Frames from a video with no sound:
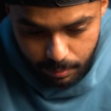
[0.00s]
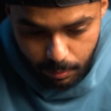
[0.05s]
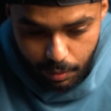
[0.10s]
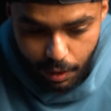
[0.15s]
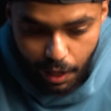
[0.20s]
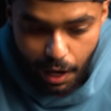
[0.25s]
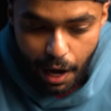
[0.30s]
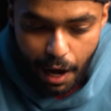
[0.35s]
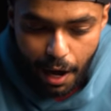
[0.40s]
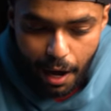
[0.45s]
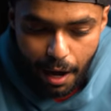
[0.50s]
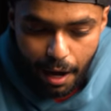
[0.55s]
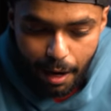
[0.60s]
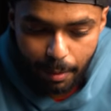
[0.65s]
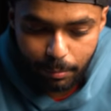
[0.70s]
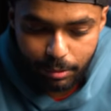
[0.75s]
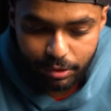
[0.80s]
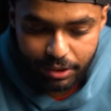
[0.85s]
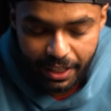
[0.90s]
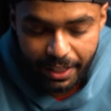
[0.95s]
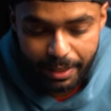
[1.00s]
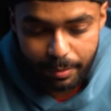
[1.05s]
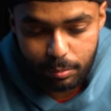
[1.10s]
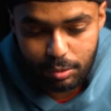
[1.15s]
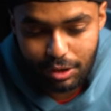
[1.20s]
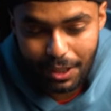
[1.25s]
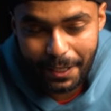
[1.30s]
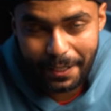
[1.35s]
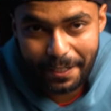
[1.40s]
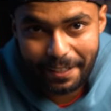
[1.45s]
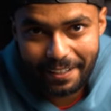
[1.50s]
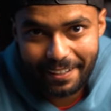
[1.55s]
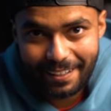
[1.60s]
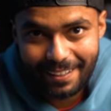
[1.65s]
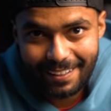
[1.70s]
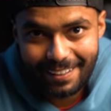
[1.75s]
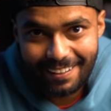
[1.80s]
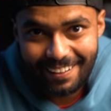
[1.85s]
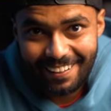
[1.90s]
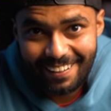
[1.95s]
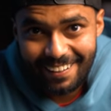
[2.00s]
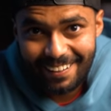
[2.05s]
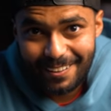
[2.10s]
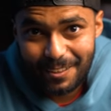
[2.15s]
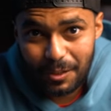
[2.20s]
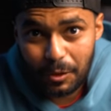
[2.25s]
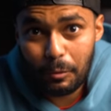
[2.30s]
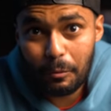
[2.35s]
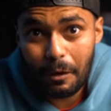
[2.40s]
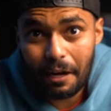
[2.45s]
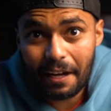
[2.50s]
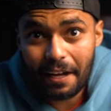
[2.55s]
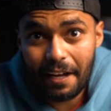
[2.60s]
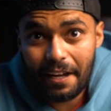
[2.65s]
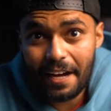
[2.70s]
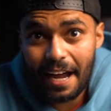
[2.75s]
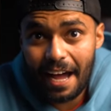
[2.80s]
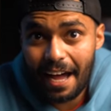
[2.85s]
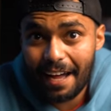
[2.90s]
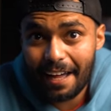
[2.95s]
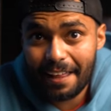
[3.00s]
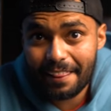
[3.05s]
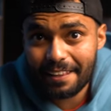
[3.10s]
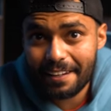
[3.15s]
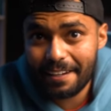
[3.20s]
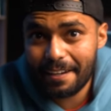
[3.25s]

لا مستحيل مستحيل تتوقع ان هذه